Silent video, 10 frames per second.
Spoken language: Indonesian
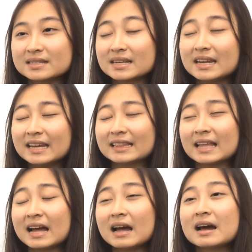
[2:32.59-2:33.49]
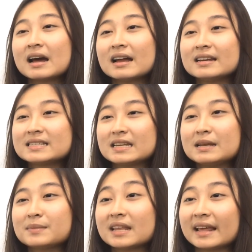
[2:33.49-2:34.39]
Jadi kita di sini
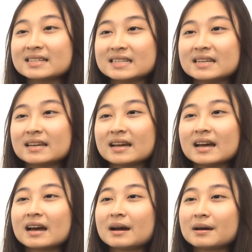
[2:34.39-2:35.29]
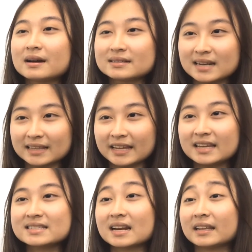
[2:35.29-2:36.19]
menyeleksi
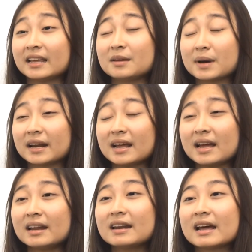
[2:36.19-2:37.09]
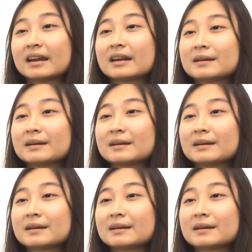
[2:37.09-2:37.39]
strategi-strategi mana dan